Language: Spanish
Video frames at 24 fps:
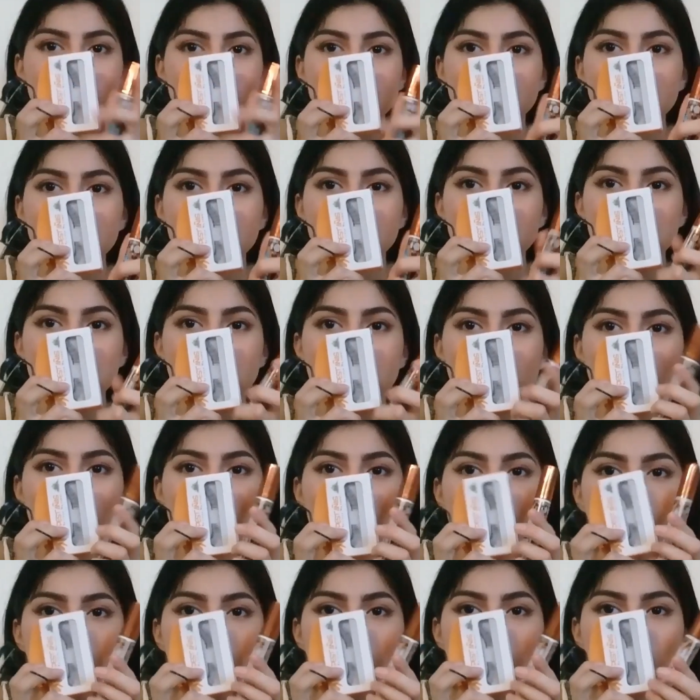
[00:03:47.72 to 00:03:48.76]
de rímel
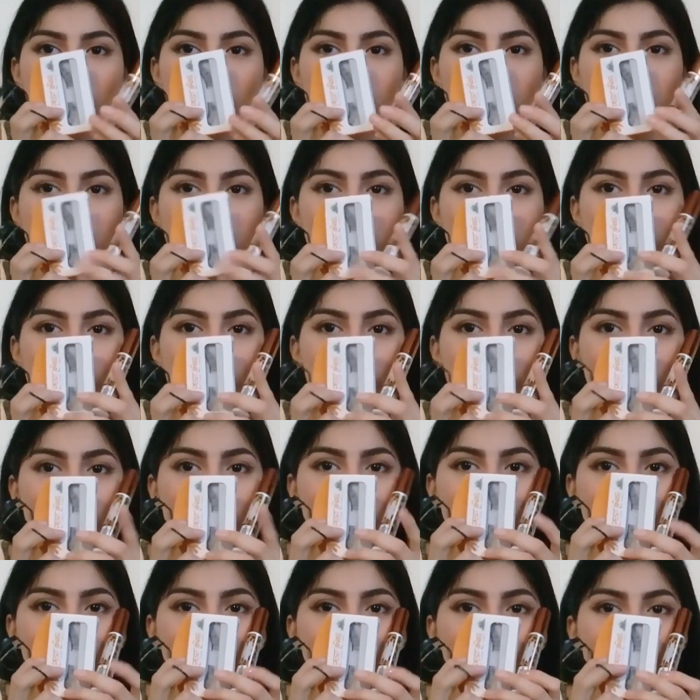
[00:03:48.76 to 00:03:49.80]
para que se
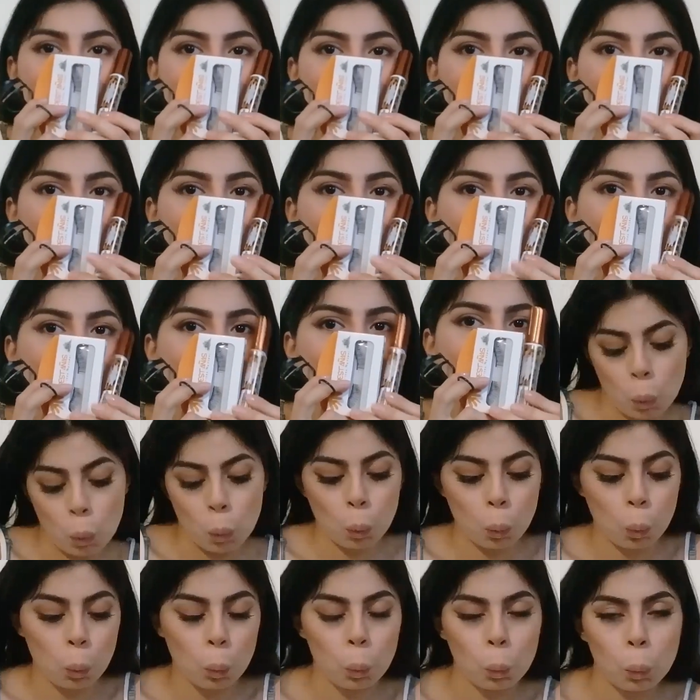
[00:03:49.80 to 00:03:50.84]
vea mejor.
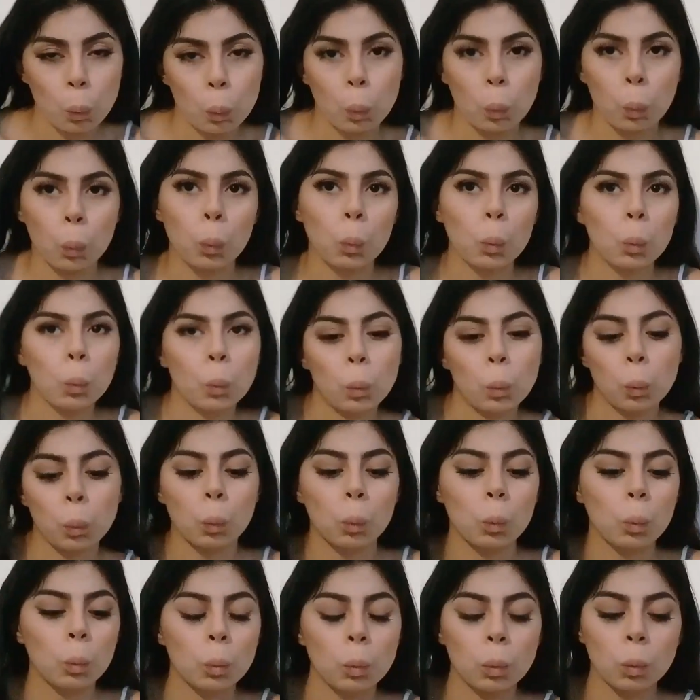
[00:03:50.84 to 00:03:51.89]

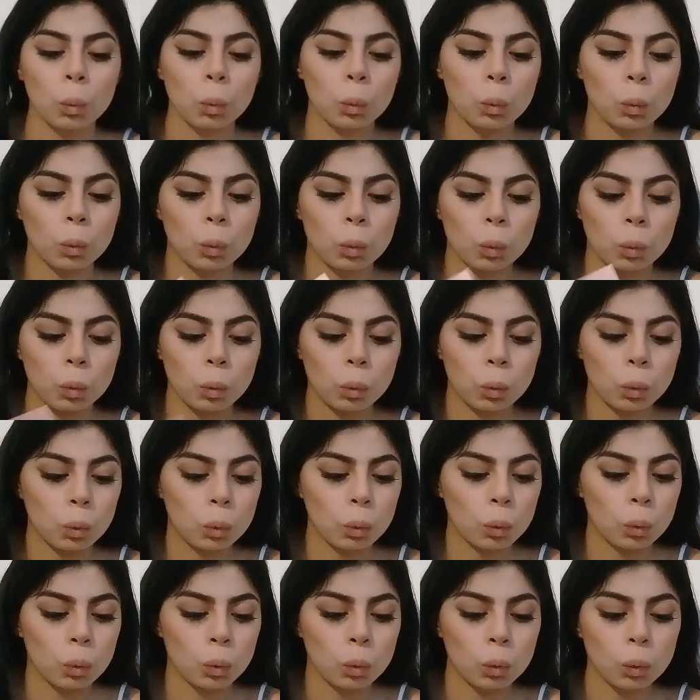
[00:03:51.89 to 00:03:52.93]
Aquí voy a estar
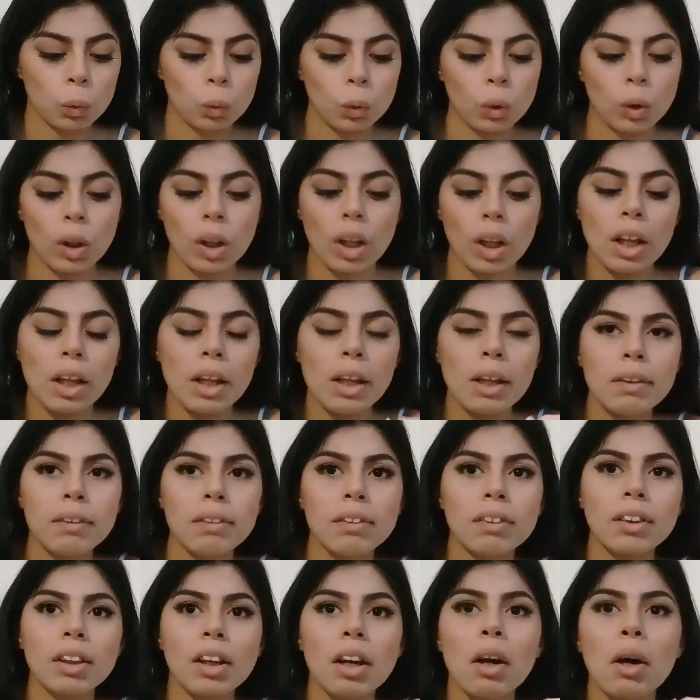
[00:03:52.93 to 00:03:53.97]
usando este
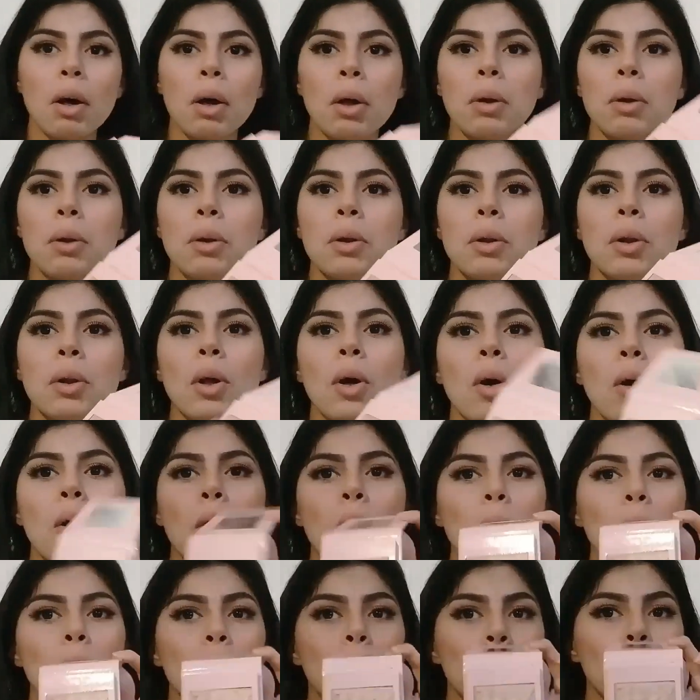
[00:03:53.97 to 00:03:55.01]
iluminador que
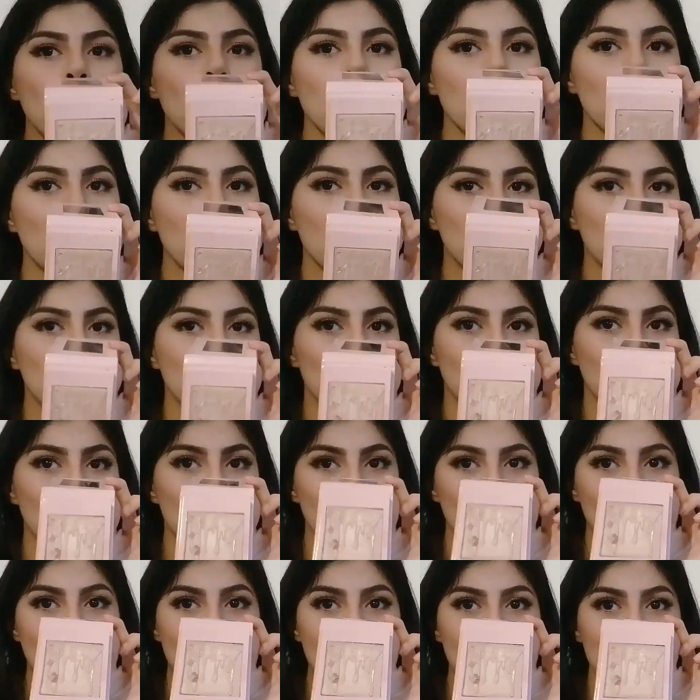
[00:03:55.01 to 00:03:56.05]
es uno de Kaylee, no
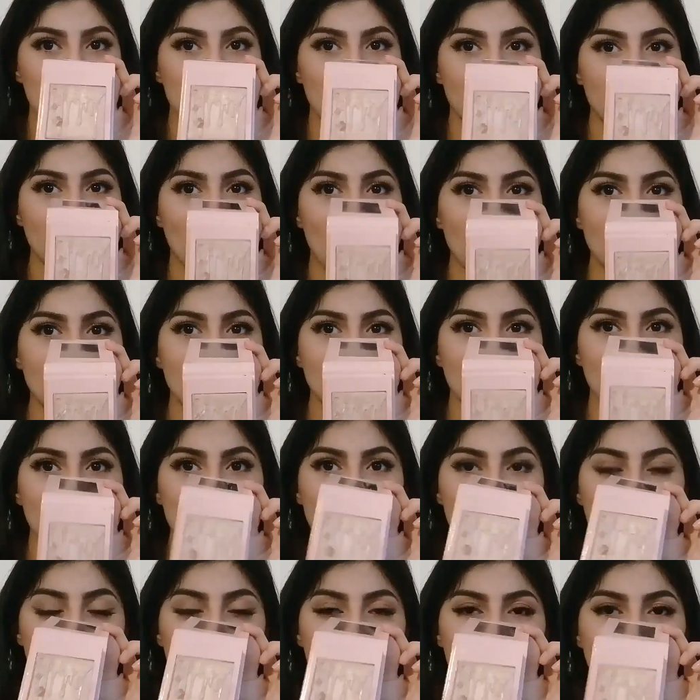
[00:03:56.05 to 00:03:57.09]
recuerdo bien qué color
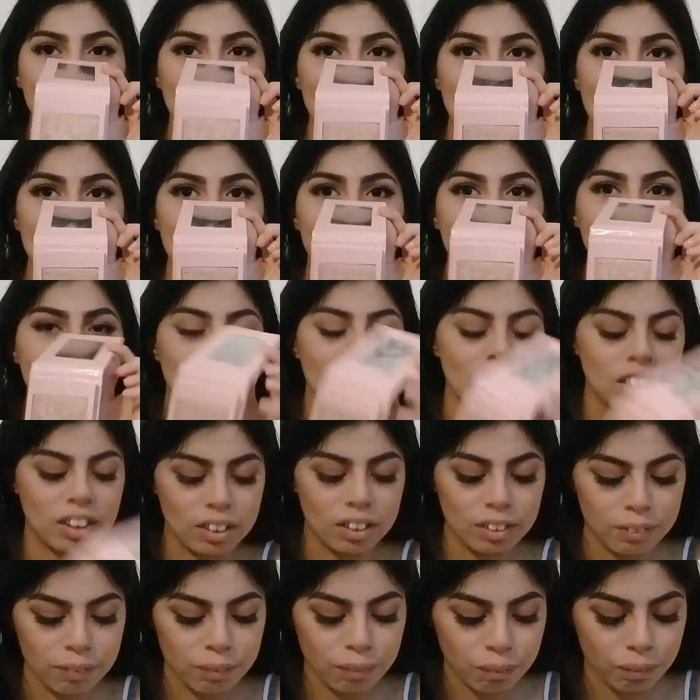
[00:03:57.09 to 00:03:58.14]
es, creo que se los voy a dejar
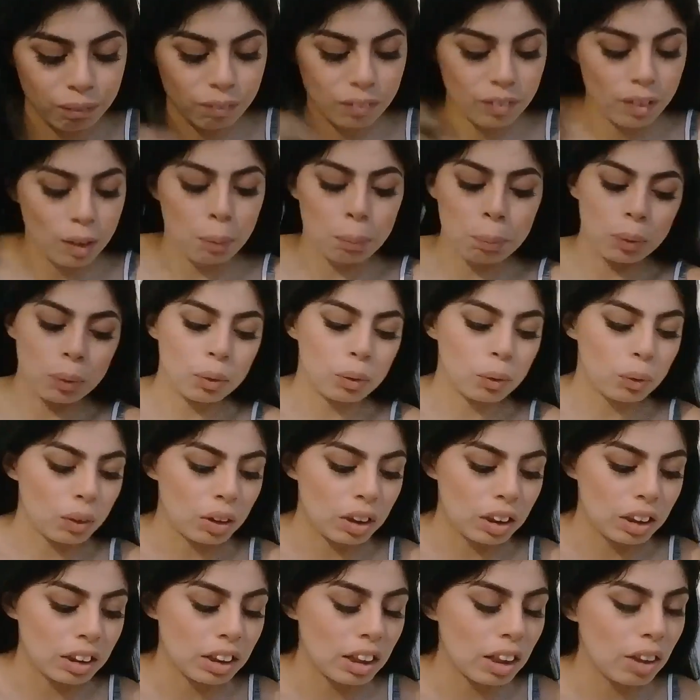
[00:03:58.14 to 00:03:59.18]
aquí abajito
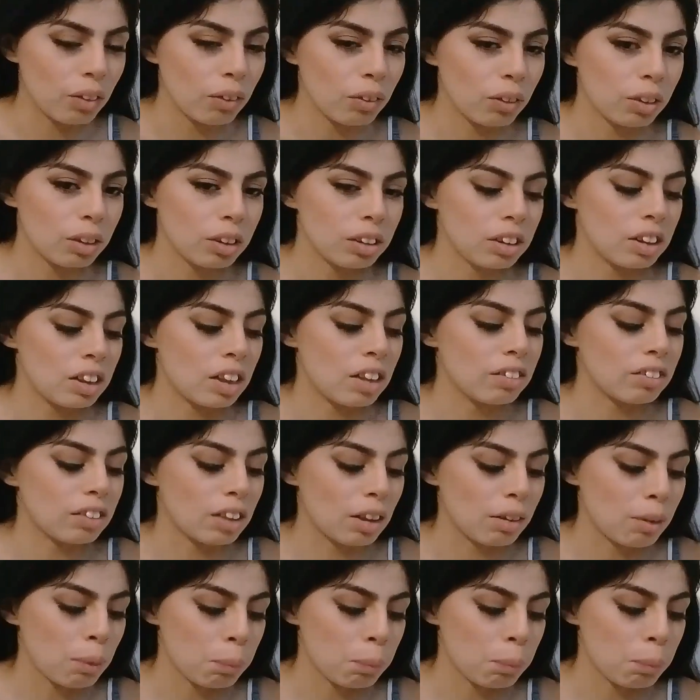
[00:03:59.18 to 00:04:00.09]
y pues lo voy a estar